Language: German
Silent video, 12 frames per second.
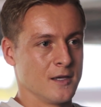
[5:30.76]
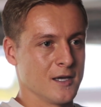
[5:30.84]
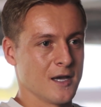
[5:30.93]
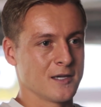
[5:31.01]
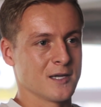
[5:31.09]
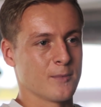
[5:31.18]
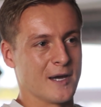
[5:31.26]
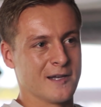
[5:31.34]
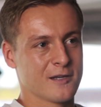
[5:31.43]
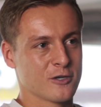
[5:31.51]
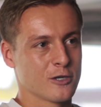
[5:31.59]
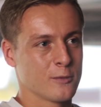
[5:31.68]
Ja, ich habe
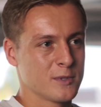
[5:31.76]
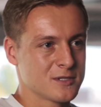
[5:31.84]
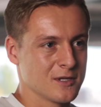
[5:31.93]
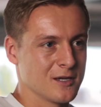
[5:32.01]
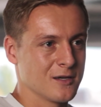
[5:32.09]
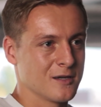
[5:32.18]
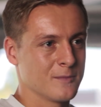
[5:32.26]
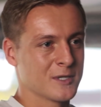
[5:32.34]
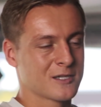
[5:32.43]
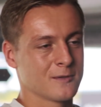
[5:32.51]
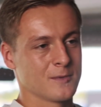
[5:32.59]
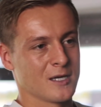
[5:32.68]
einige Derbys äh,
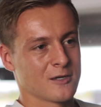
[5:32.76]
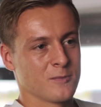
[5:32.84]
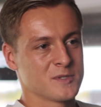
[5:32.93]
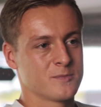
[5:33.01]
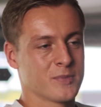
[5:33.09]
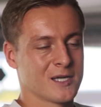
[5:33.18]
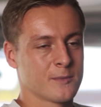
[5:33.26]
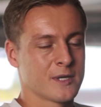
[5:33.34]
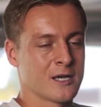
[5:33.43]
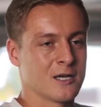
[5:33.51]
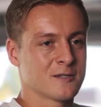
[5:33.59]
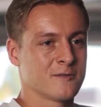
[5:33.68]
mitgemacht, ob es Bremen
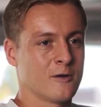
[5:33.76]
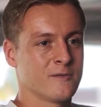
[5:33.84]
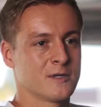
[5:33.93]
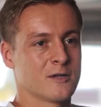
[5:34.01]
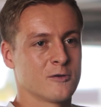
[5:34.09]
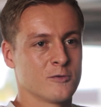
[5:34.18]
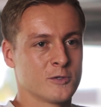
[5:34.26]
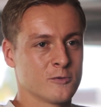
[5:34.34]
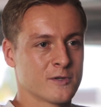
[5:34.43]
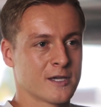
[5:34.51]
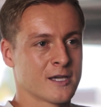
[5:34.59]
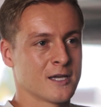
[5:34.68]
gegen HSV war oder auch
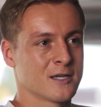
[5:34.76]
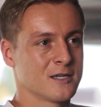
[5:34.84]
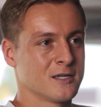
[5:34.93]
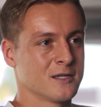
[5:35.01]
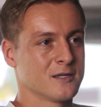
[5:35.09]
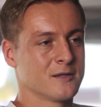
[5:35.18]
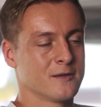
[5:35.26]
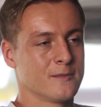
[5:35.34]
Union gegen Hertha.